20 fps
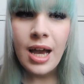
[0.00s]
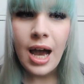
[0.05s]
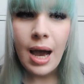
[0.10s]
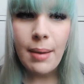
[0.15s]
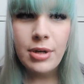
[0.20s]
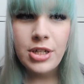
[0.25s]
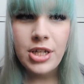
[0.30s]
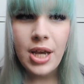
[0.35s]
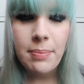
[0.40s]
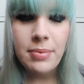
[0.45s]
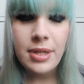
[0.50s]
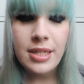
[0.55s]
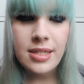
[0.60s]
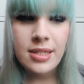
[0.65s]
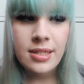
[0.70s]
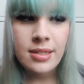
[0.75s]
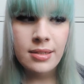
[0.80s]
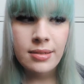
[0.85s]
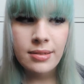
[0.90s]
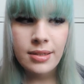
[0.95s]
Aber ich habe
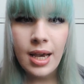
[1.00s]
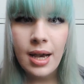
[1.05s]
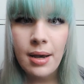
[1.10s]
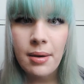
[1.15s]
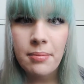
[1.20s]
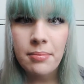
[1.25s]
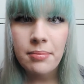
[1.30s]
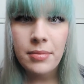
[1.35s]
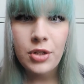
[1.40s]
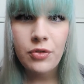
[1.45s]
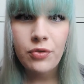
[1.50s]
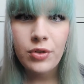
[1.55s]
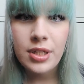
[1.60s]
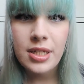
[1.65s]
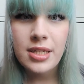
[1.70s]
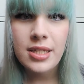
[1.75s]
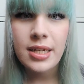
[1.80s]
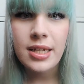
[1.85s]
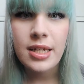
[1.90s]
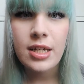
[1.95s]
jetzt ja mich für
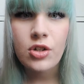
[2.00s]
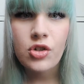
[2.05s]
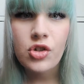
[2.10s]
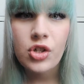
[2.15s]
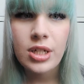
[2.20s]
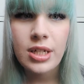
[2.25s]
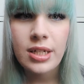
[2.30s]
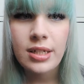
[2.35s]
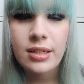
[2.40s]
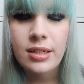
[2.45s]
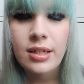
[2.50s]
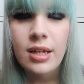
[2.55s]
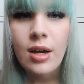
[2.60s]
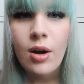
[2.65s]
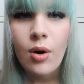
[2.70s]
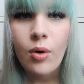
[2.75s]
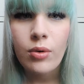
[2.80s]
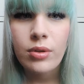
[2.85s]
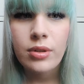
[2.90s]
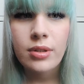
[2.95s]
diese hier entschieden
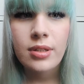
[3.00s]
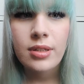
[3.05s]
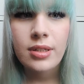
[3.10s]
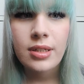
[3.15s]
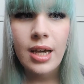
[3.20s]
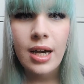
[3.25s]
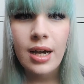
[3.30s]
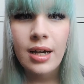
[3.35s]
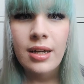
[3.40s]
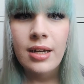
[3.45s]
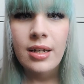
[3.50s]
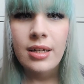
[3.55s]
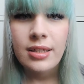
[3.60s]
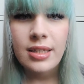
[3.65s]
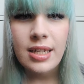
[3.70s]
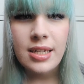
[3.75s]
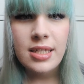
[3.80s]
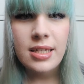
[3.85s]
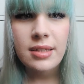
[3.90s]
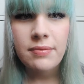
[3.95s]
und ja,
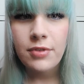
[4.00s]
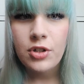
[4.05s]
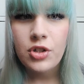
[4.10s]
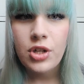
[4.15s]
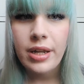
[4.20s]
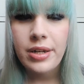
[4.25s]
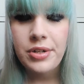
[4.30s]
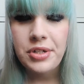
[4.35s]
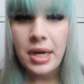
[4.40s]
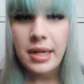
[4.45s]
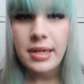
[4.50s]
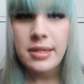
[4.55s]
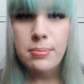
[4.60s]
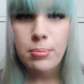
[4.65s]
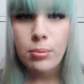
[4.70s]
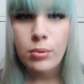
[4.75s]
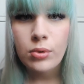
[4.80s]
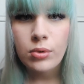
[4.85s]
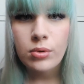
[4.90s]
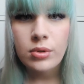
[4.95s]
das sind wahrscheinlich alles
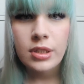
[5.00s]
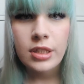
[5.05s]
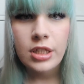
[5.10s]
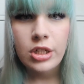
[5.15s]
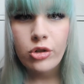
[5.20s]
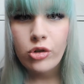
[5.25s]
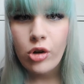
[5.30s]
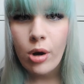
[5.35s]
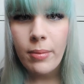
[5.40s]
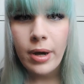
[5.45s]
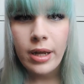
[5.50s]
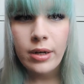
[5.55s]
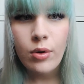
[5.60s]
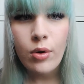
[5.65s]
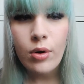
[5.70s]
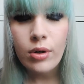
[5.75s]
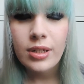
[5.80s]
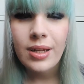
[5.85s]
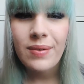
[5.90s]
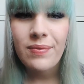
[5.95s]
Produkte, die ich schon mal in
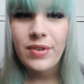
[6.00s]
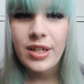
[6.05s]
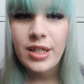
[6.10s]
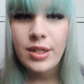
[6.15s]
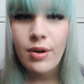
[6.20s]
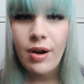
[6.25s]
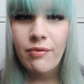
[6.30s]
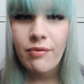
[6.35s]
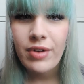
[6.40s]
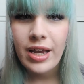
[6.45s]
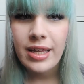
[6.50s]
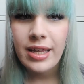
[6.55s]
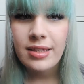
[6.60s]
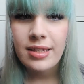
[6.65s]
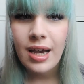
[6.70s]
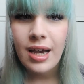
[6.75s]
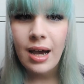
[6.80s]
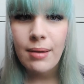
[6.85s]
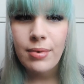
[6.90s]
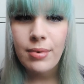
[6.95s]
irgendeinem Video
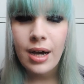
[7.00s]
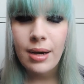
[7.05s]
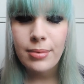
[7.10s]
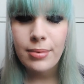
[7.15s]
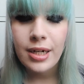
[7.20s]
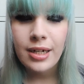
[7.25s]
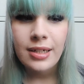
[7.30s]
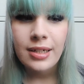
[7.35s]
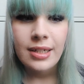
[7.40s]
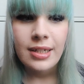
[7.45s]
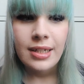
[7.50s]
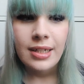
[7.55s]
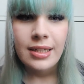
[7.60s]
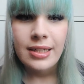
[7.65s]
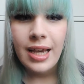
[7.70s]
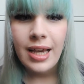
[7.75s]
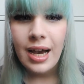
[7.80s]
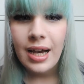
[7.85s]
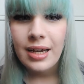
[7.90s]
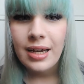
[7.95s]
erwähnt habe, aber
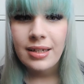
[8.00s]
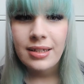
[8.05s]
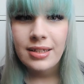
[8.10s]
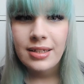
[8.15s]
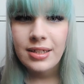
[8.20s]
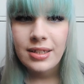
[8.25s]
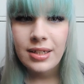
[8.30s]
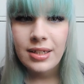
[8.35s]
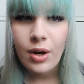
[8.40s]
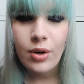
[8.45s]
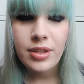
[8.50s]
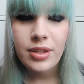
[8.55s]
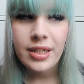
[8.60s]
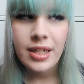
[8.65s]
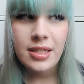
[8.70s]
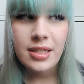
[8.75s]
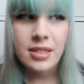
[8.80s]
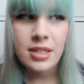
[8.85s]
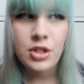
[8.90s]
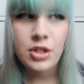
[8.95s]
ja, ich konnte
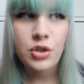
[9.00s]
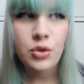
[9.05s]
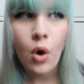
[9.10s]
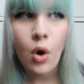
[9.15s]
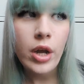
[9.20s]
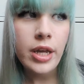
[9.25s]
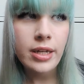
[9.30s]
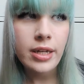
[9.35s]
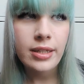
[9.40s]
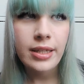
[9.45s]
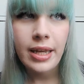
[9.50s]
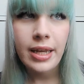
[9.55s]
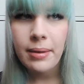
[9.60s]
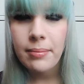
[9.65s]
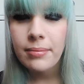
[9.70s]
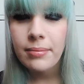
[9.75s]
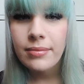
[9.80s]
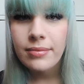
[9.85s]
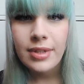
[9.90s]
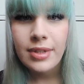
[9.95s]
jetzt nicht neue
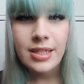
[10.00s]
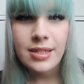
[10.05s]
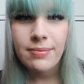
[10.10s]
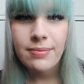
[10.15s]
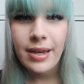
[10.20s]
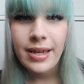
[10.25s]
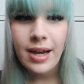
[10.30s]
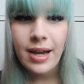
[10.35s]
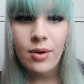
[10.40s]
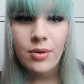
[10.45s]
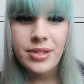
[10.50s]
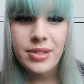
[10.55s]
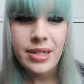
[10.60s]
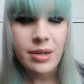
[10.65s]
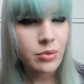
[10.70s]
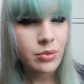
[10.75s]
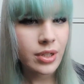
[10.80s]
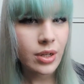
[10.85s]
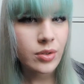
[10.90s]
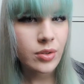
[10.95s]
nehmen, das wäre ja auch
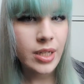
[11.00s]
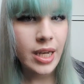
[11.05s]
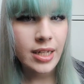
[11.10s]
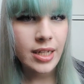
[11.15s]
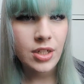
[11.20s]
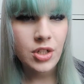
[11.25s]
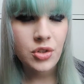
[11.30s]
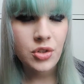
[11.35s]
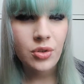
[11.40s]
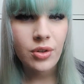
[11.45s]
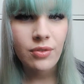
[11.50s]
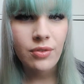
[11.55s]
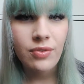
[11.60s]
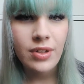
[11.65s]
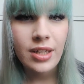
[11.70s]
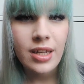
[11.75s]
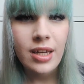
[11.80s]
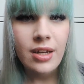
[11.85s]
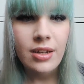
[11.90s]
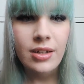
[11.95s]
sehr unauthentisch
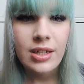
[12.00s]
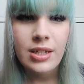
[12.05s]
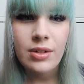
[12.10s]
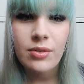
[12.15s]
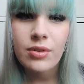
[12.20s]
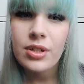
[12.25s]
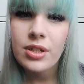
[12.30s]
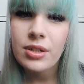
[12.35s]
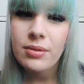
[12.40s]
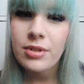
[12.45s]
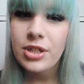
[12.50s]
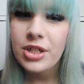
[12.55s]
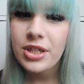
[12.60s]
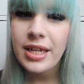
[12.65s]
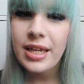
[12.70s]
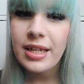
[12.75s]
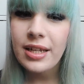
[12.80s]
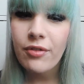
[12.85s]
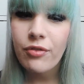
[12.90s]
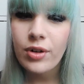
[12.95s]
irgendwie und ich
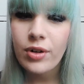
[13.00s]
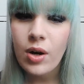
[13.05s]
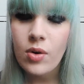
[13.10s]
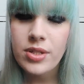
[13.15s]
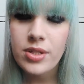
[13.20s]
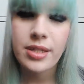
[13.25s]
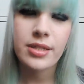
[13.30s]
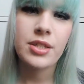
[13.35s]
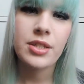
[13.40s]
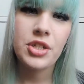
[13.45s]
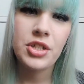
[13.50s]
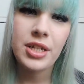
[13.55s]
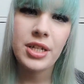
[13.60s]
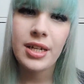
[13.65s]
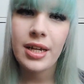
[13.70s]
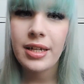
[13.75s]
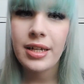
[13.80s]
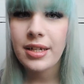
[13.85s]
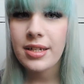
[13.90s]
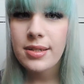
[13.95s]
gehe davon aus, dass nicht
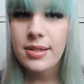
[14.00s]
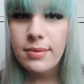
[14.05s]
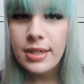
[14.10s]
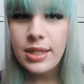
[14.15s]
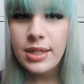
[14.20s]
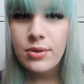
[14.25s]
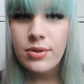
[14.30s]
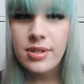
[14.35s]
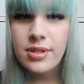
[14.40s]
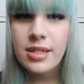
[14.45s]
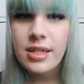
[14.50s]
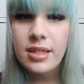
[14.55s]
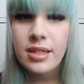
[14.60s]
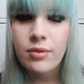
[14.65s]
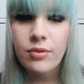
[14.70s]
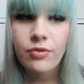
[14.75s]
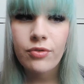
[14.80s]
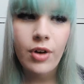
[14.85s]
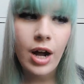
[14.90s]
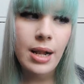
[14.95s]
jeder jedes Video
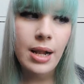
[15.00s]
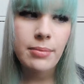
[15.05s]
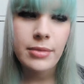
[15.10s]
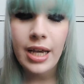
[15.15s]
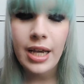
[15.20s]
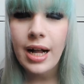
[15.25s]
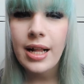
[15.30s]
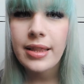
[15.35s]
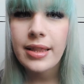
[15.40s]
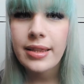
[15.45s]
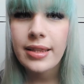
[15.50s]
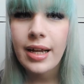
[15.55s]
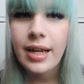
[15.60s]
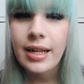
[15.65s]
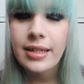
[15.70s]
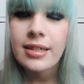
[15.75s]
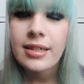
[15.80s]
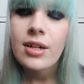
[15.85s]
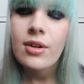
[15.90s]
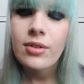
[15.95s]
sieht und vor allem die alten
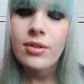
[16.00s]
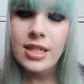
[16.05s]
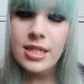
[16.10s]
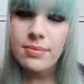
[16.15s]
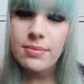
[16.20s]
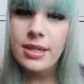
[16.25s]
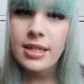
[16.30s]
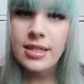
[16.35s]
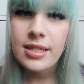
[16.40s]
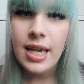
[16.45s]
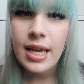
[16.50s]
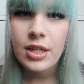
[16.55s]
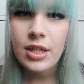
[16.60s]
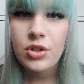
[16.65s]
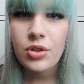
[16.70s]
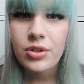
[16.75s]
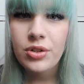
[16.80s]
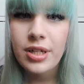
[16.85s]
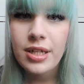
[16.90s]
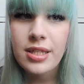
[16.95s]
halt und deswegen zeige
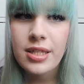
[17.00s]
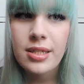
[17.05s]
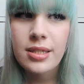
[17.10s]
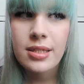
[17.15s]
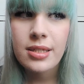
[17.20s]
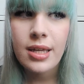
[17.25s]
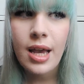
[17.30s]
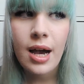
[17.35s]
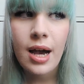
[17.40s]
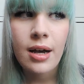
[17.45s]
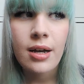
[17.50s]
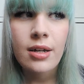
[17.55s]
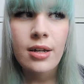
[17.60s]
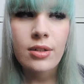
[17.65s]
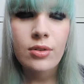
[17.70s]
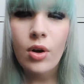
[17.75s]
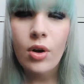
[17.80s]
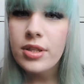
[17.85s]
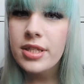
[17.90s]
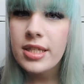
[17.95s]
ich euch jetzt ja
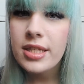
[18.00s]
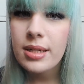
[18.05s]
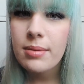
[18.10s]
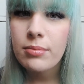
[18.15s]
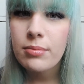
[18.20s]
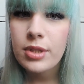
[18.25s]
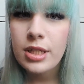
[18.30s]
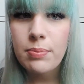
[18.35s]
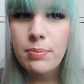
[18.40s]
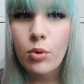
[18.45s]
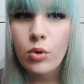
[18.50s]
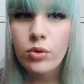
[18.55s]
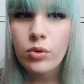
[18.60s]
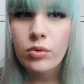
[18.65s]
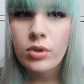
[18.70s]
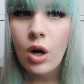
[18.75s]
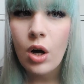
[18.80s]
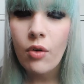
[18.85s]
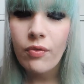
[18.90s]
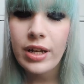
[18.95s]
trotzdem die
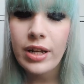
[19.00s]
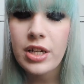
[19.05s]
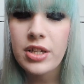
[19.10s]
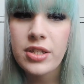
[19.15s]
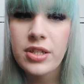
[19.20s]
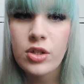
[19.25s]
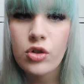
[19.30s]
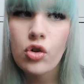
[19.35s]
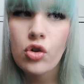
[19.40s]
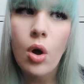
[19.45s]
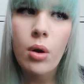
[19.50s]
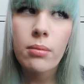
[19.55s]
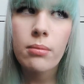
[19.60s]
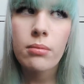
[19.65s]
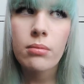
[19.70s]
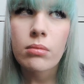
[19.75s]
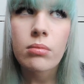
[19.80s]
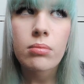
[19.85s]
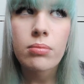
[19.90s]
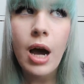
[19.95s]
Produkte, auch wenn ich sie
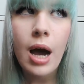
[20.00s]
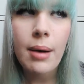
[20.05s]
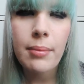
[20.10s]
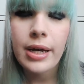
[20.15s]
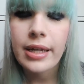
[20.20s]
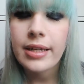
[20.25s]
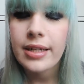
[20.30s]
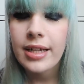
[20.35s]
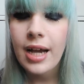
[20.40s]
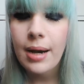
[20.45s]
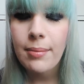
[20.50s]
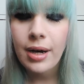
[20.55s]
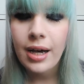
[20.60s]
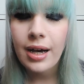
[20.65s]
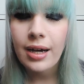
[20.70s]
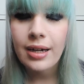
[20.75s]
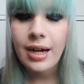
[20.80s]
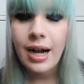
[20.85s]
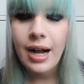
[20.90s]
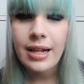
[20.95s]
schon ein paar Mal in die
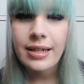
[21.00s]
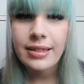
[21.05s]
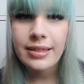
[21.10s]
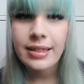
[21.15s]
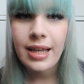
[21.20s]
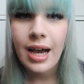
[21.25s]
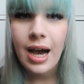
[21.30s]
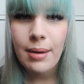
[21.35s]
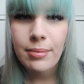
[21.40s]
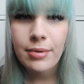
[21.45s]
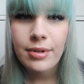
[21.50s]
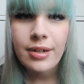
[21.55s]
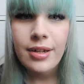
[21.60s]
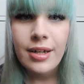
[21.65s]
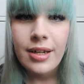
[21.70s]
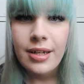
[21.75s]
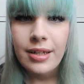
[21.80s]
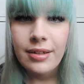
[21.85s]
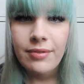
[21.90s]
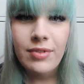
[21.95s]
Kamera gehalten habe,
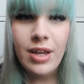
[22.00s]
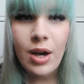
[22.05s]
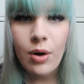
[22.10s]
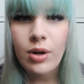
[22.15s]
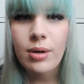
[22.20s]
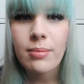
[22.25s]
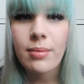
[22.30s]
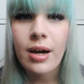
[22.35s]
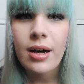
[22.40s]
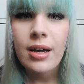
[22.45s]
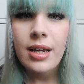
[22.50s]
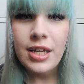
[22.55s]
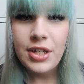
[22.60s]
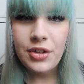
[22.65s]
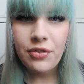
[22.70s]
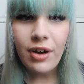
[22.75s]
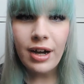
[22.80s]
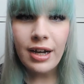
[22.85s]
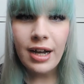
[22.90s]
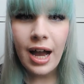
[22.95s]
wie auch immer.
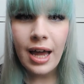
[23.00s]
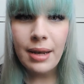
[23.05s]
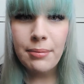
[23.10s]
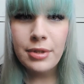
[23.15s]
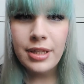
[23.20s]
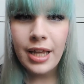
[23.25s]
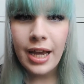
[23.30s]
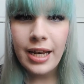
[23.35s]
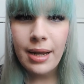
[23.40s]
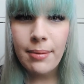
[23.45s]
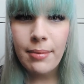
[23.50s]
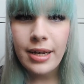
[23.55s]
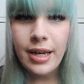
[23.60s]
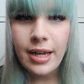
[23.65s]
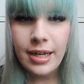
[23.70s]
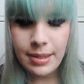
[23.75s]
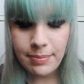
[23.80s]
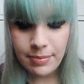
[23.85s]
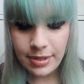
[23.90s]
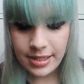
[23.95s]
Ich fange an mit einer
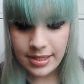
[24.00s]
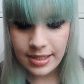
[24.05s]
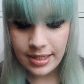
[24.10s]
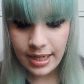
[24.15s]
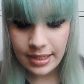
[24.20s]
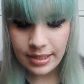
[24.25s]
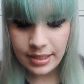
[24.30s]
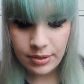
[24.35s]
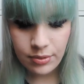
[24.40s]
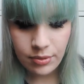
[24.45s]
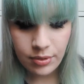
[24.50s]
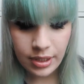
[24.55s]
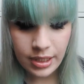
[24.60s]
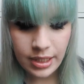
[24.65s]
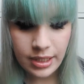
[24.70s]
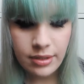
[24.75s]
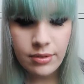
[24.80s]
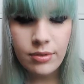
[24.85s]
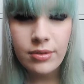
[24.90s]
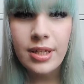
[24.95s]
meiner
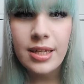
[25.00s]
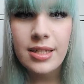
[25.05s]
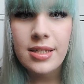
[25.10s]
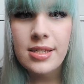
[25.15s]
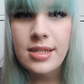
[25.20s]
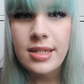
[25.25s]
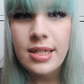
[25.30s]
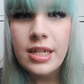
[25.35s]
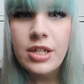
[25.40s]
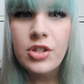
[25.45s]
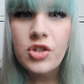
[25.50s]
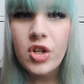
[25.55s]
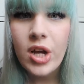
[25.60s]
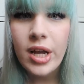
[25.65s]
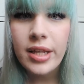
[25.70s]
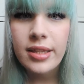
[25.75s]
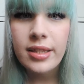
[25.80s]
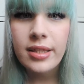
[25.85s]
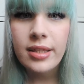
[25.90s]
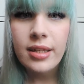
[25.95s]
Lieblingskategorien und das ist
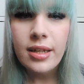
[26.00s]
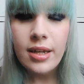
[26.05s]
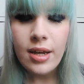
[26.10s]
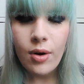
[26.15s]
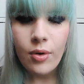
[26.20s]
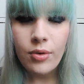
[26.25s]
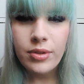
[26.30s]
Lidschatten.